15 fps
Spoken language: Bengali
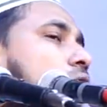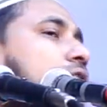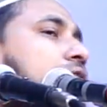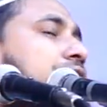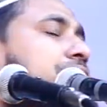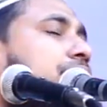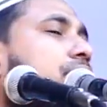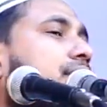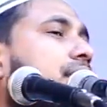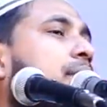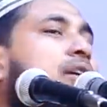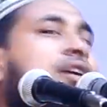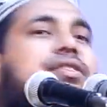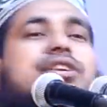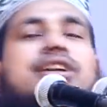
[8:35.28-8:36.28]
করেনি কথা
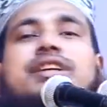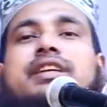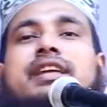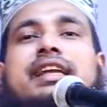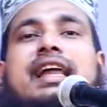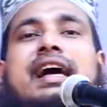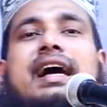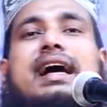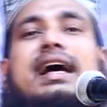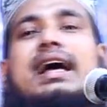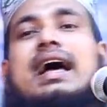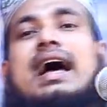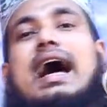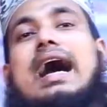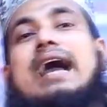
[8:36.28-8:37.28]
বলেন ঠিক কিনা
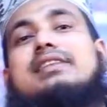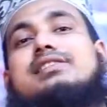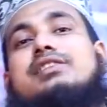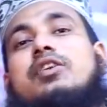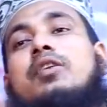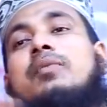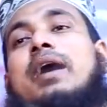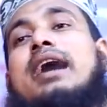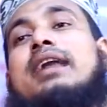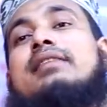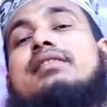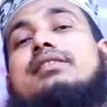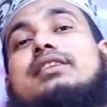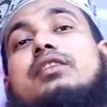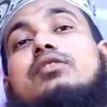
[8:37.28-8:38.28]
আজকেও
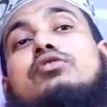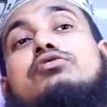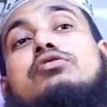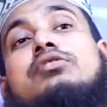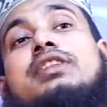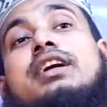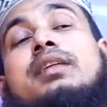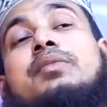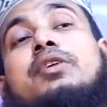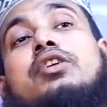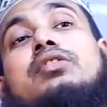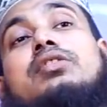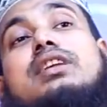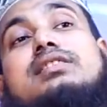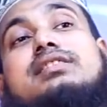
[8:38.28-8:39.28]
বাংলাদেশের হুজুরদের
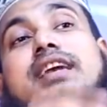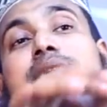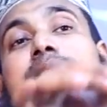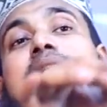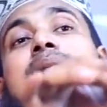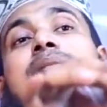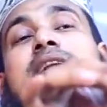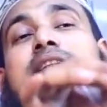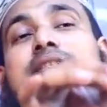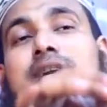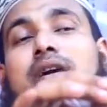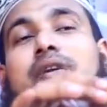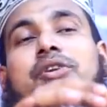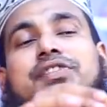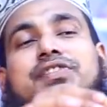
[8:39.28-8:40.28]
বিরুদ্ধে যেই মামলা
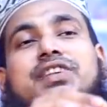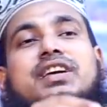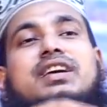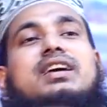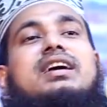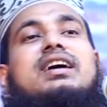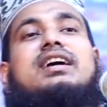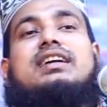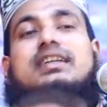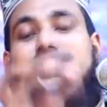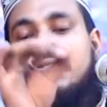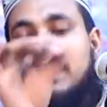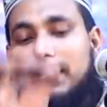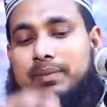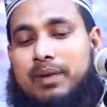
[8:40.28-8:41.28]
দেওয়া হয়েছে
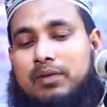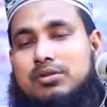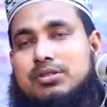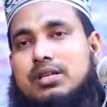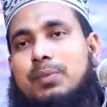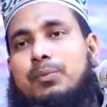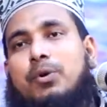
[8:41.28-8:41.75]
যেই মানুষটা